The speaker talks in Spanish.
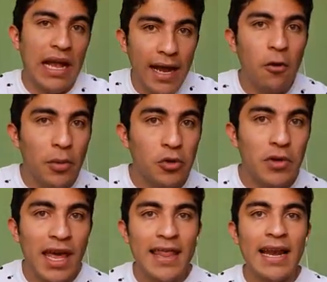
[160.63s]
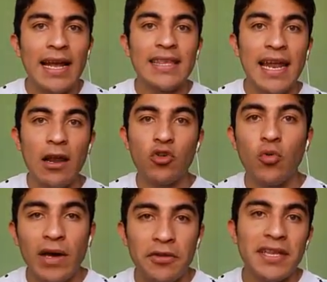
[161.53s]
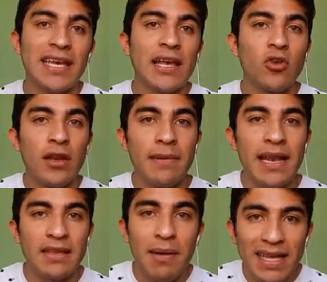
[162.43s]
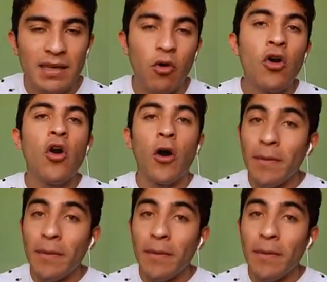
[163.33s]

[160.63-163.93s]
tengan lo de alcanzar a los jugadores que ya son niveles máximo.